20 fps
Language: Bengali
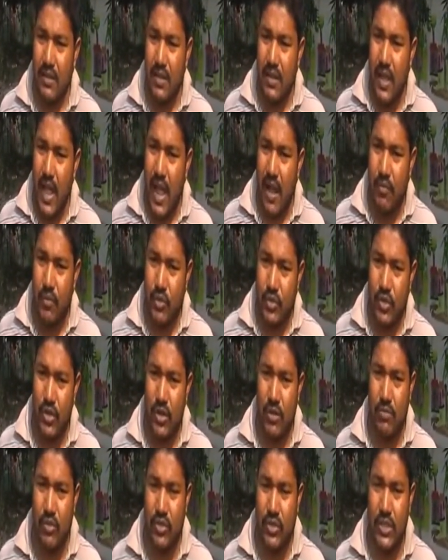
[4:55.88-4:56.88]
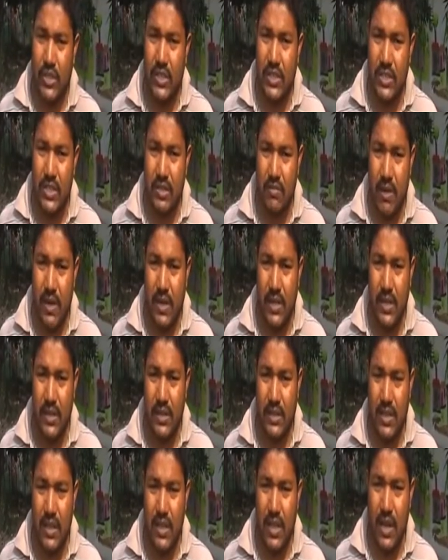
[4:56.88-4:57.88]
তিনি এক বছরের মধ্যে কৃষি মান্ডি
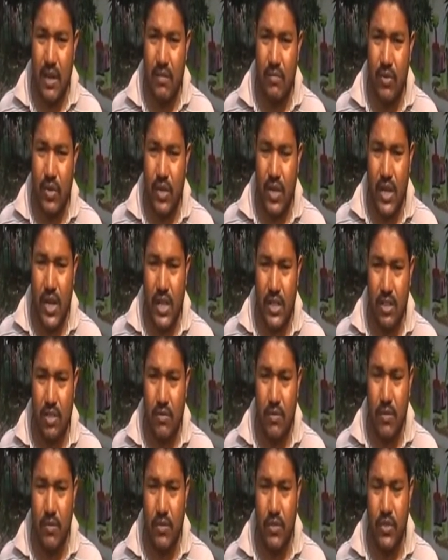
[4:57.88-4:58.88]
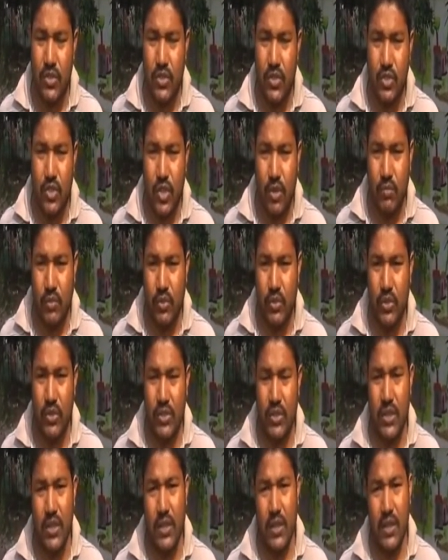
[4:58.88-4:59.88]
থেকে আরম্ভ করে খাদ্য ভবন সর্বত্র
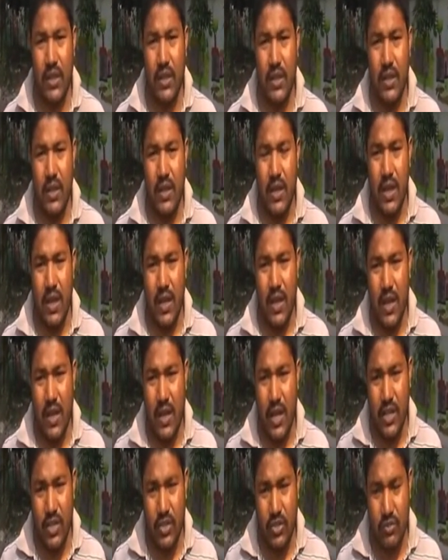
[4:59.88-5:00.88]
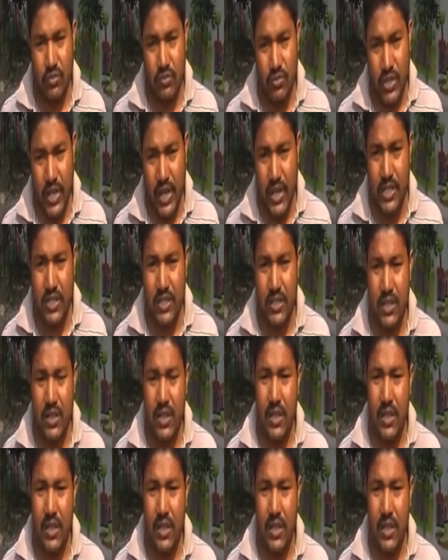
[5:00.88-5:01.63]
তিনি কাজ শেষ